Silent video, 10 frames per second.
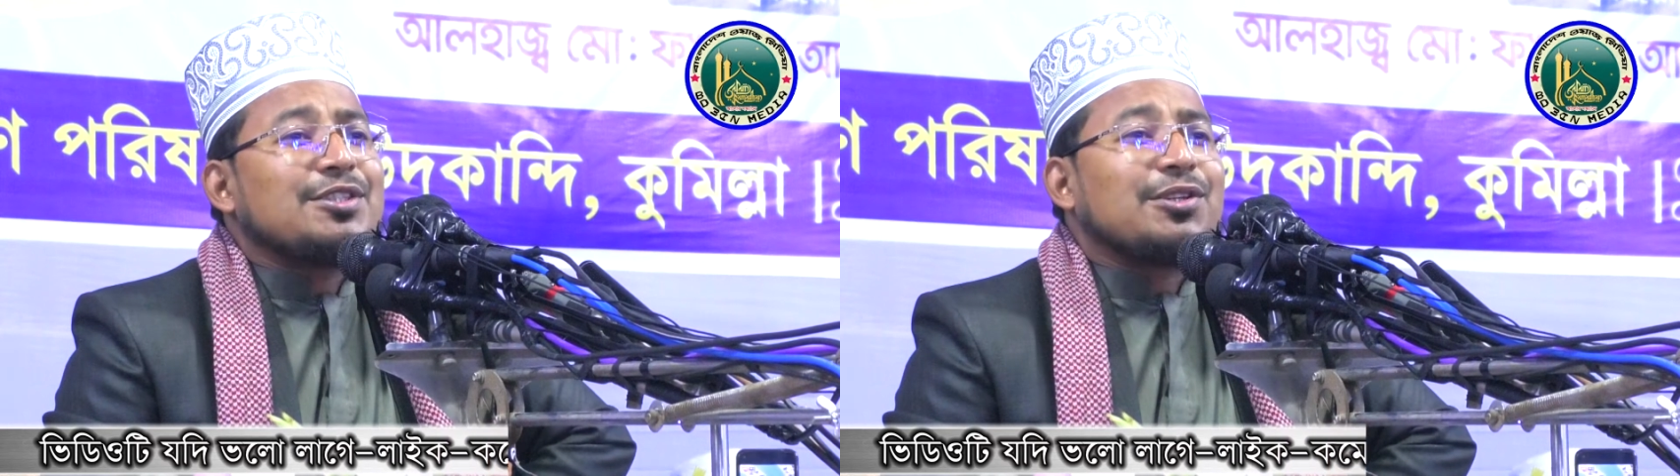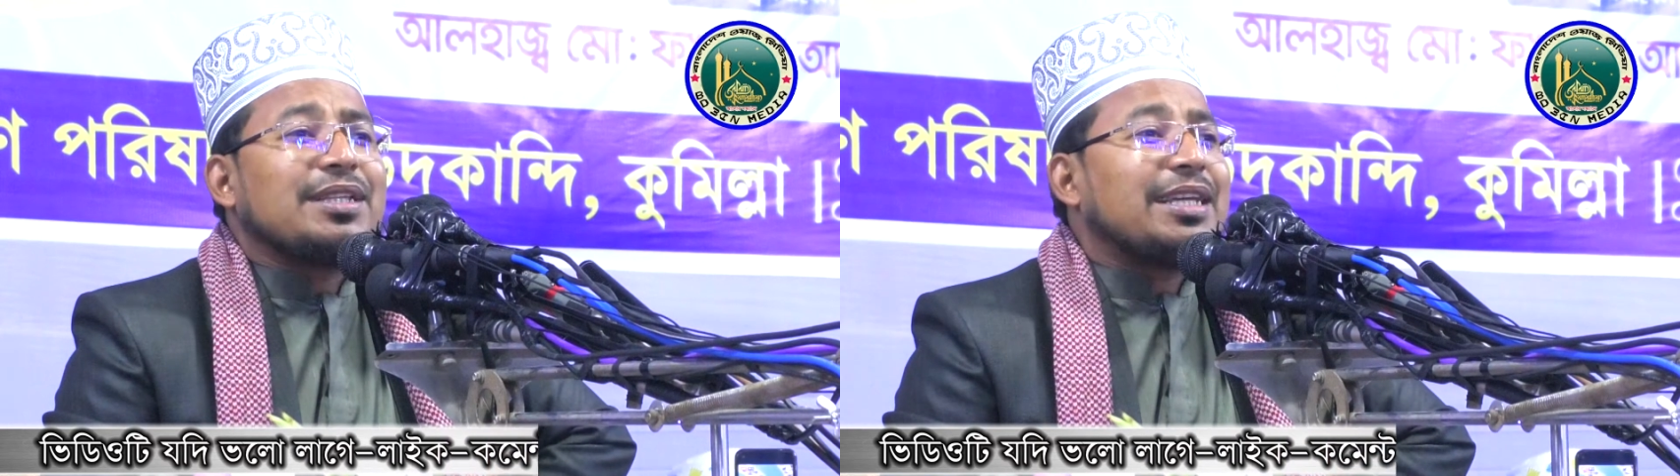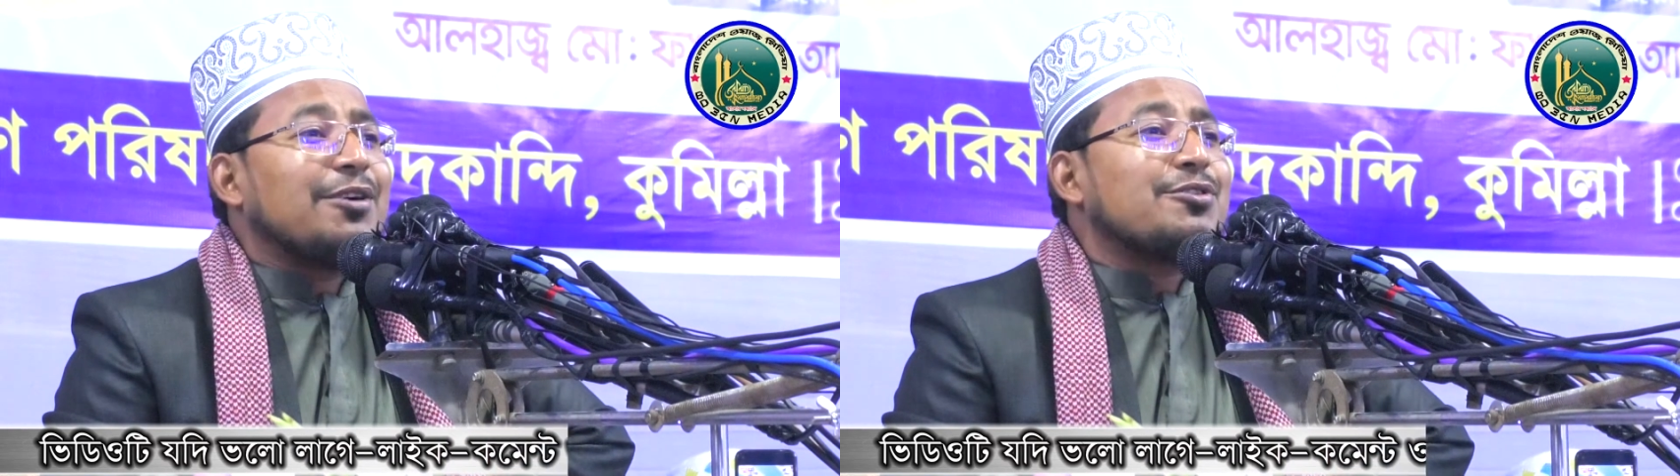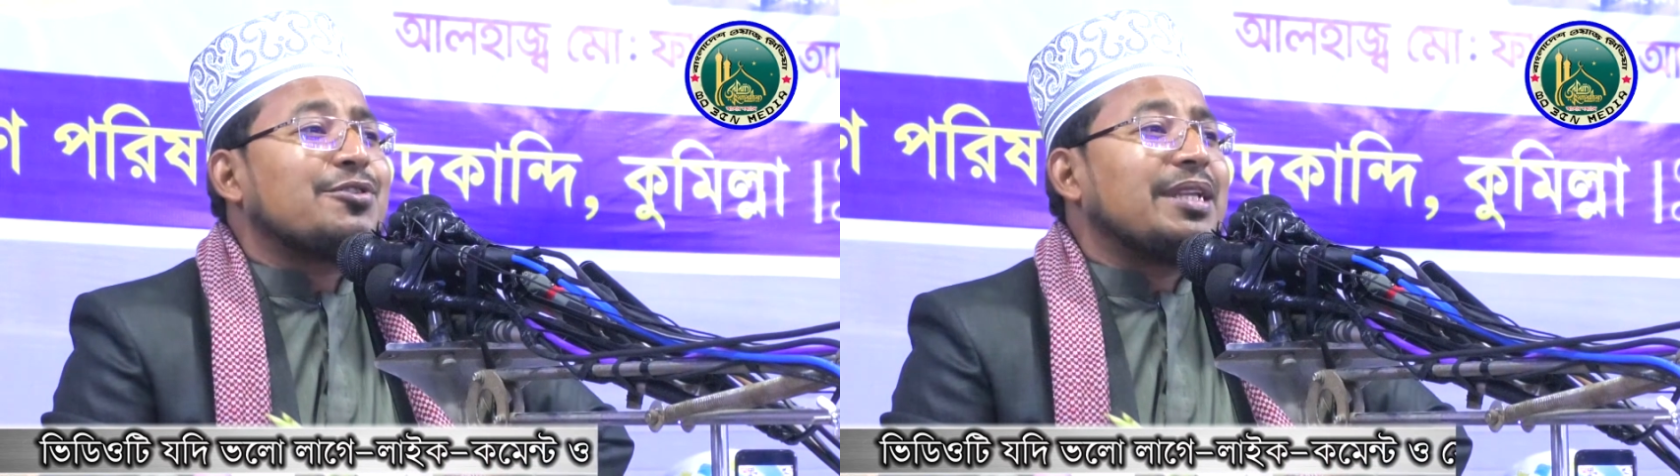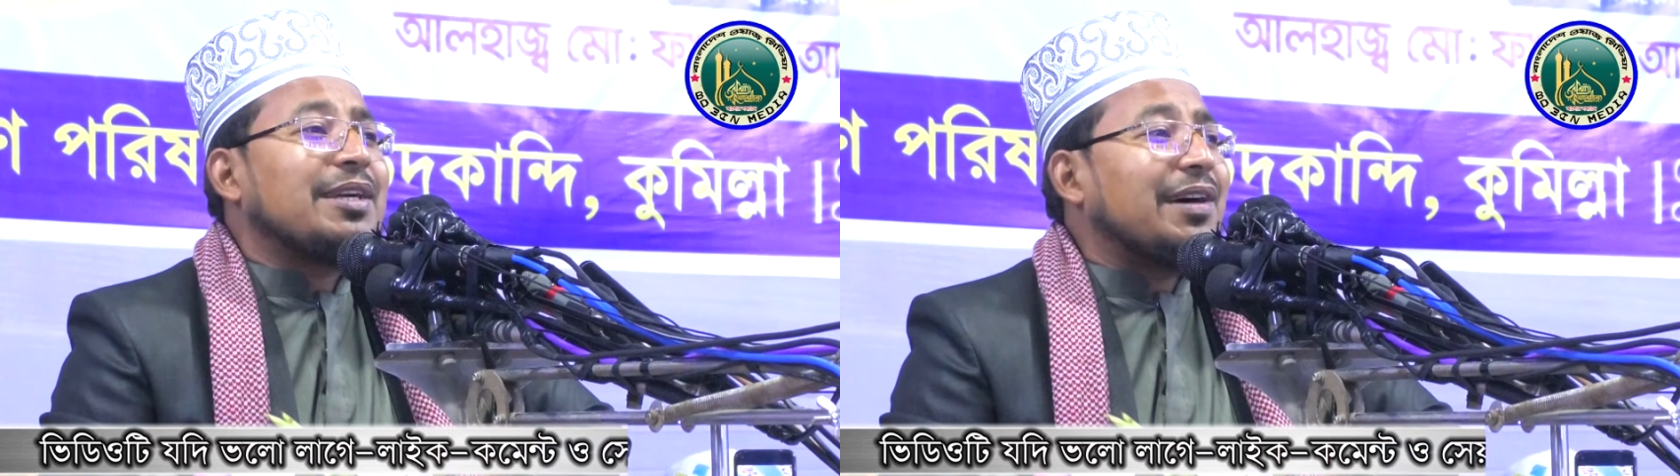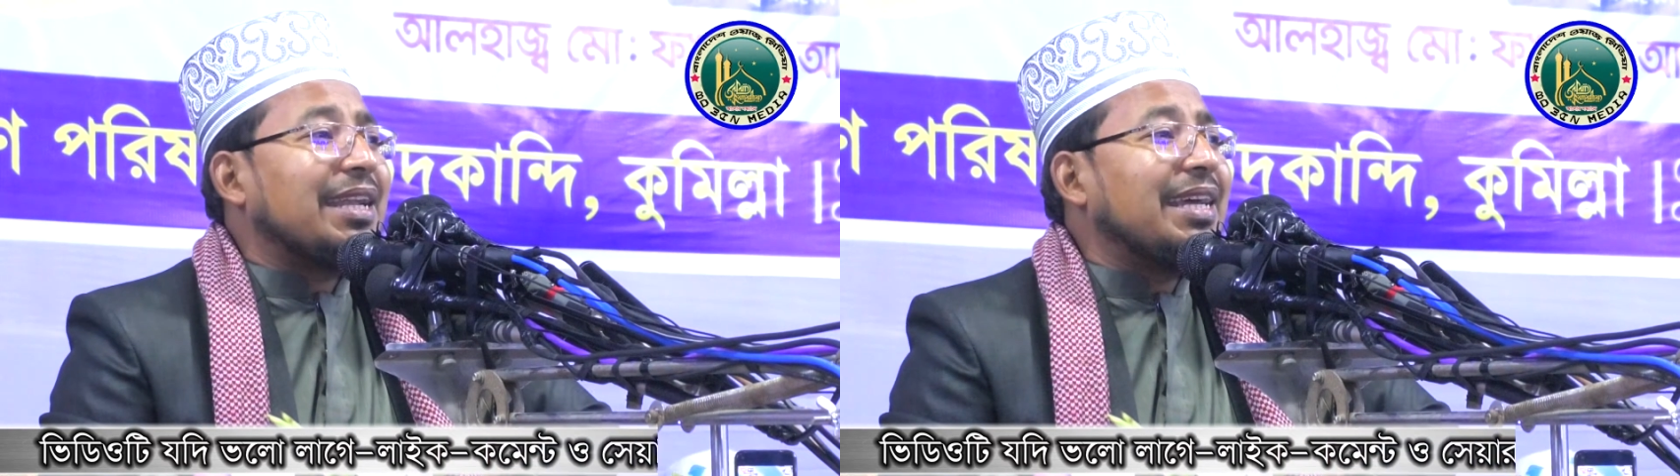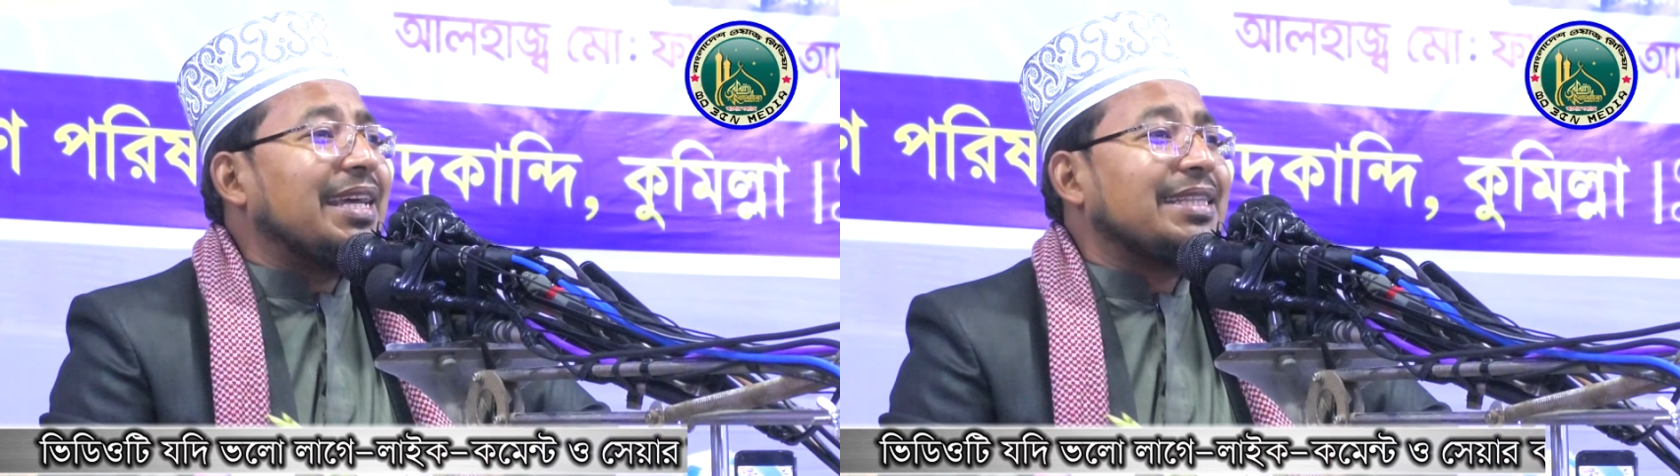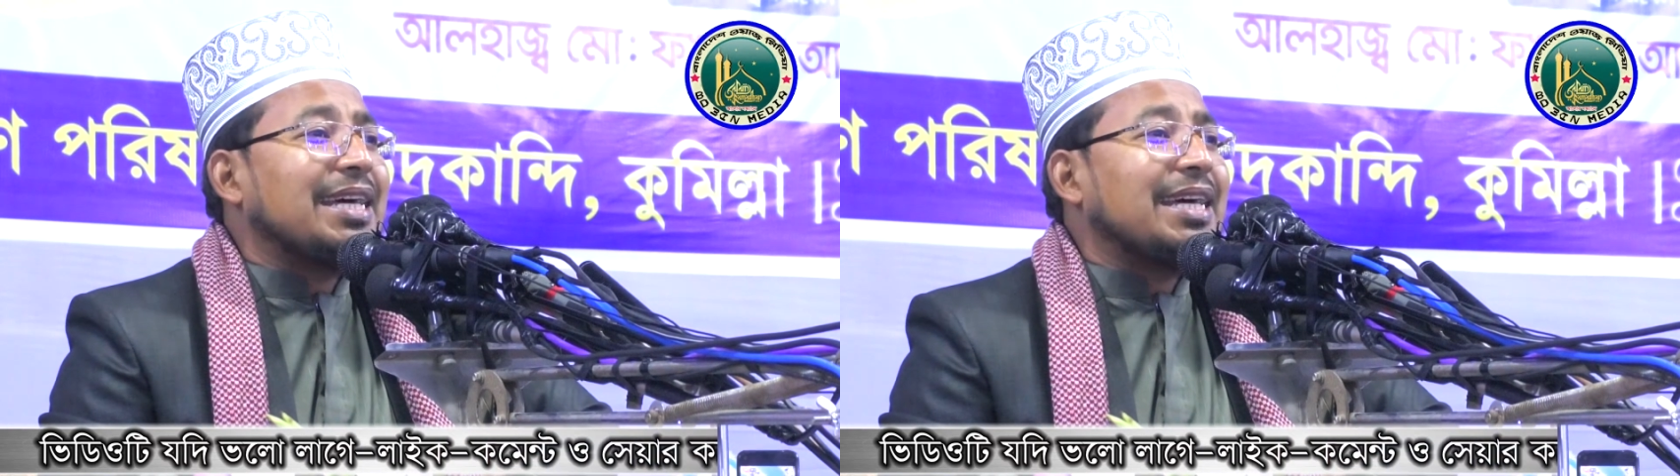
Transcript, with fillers: যদি কেউ চুরি করে